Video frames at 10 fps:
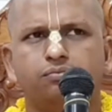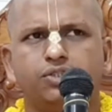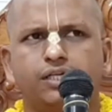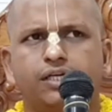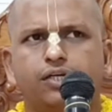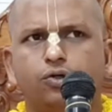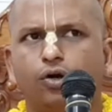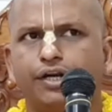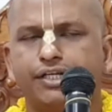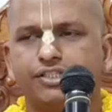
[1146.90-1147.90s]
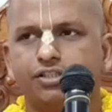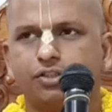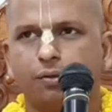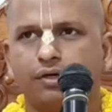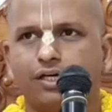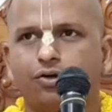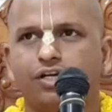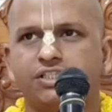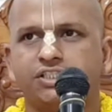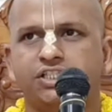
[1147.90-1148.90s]
সেখানে গণেশ সবাইকে
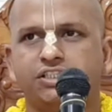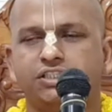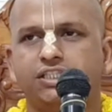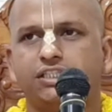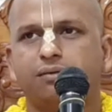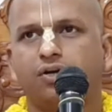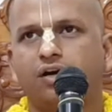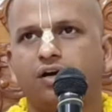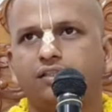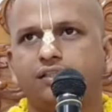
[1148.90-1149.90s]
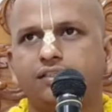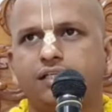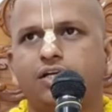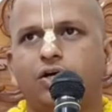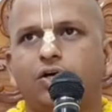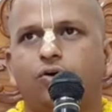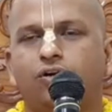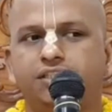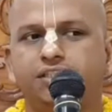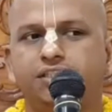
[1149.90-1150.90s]
গণেশকে সিদ্ধিদাতা বলা হয় তাই যে
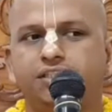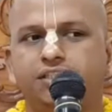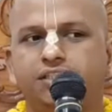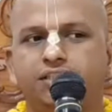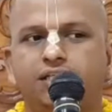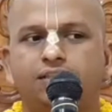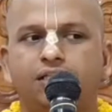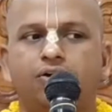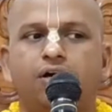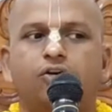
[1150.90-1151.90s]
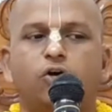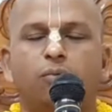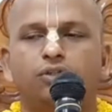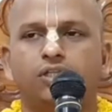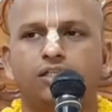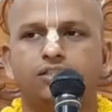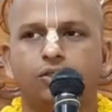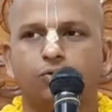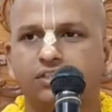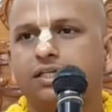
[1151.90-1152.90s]
গণেশ যে সিদ্ধি দেওয়ার ক্ষমতা সে
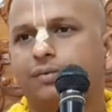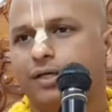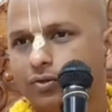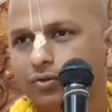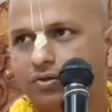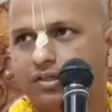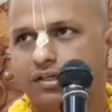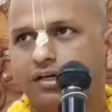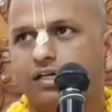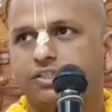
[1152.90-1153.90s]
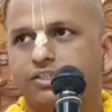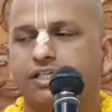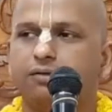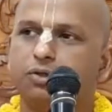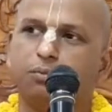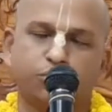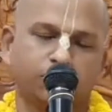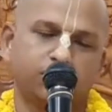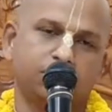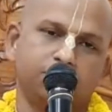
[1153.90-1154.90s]
কোত্থেকে পেলো সেইটা
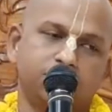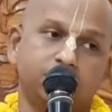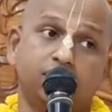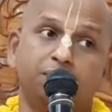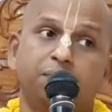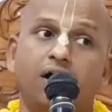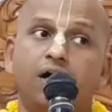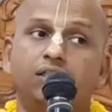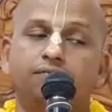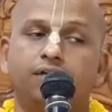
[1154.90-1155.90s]
ব্রহ্মসঙ্গীতে বলছেন যত পাদ